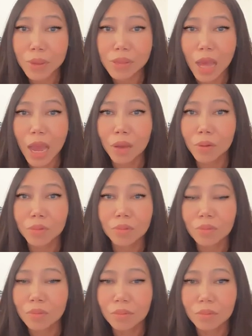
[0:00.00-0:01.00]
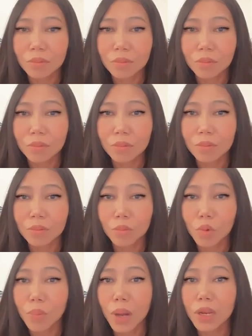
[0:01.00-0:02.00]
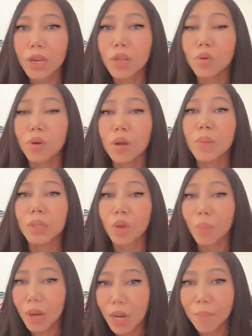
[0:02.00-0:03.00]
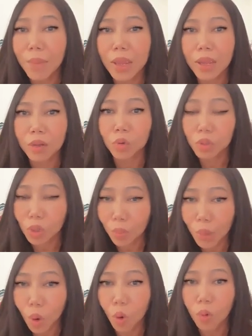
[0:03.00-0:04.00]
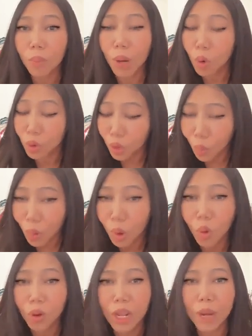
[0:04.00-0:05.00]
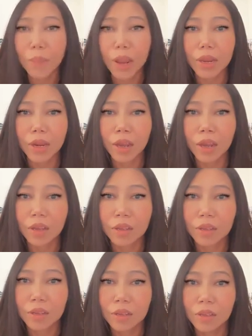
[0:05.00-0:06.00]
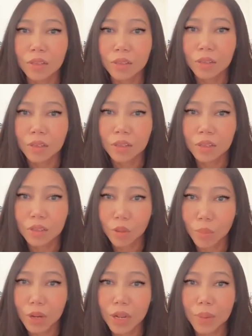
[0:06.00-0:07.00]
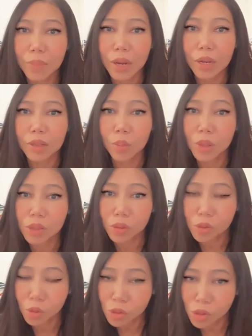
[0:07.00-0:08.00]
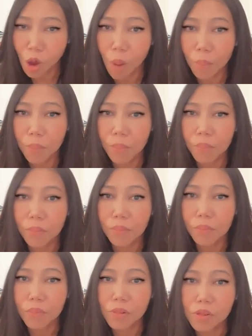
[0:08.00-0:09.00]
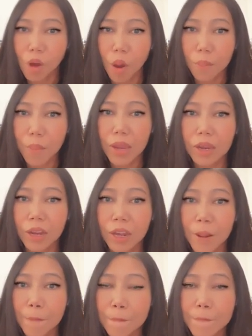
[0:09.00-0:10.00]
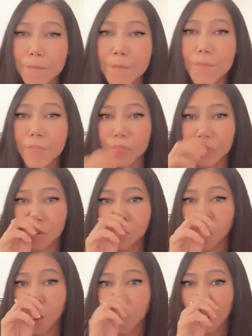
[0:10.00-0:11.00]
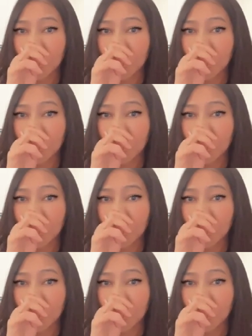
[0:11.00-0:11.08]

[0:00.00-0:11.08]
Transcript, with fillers: ภาษา คุณมาที่นี่คุณก็เหมือนต้องมาเริ่มใหม่อะค่ะ คุณต้องมาลง บางคนต้องมาลงเรียนใหม่นะคะ ต้องมาเรียนใหม่ ต้องมา ทดสอบสอบใหม่นะคะ อืม ต้องสอบ